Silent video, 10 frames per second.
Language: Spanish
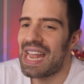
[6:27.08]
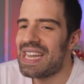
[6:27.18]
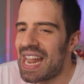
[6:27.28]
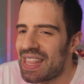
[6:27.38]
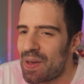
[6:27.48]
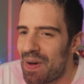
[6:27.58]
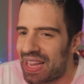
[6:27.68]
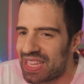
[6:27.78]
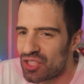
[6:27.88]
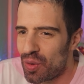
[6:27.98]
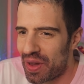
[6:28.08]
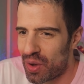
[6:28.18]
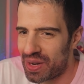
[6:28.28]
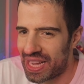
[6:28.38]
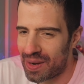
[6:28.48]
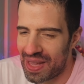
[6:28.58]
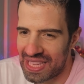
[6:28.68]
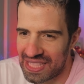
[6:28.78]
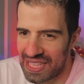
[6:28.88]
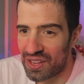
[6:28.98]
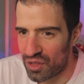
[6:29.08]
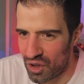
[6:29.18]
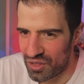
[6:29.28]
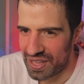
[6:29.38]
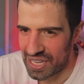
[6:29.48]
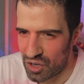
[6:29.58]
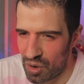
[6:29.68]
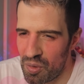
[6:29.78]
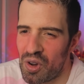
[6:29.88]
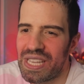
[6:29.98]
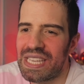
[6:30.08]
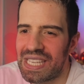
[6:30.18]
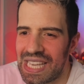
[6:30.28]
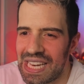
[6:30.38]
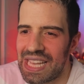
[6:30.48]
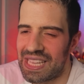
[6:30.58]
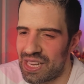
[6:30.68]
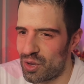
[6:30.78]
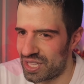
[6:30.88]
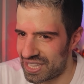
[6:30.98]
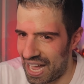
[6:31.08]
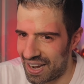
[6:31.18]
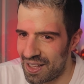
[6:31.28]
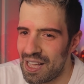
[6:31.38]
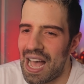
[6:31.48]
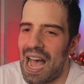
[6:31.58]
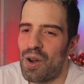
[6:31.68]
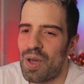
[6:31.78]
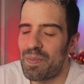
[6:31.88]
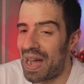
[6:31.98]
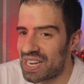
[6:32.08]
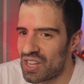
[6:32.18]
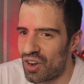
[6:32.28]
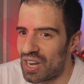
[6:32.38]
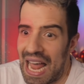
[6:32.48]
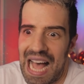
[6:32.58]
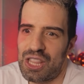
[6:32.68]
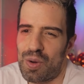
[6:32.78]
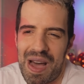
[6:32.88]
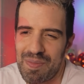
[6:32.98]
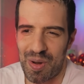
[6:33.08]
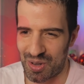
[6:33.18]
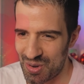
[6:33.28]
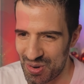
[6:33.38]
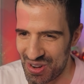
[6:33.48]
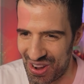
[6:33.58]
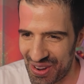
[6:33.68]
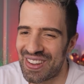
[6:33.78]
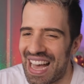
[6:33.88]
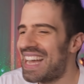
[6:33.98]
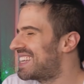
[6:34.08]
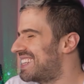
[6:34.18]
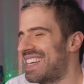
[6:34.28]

Nadie es más que yo para obligarme a decidir dónde, cómo y quiénes quiero estar. A lo español, a tomar por culo. Ay,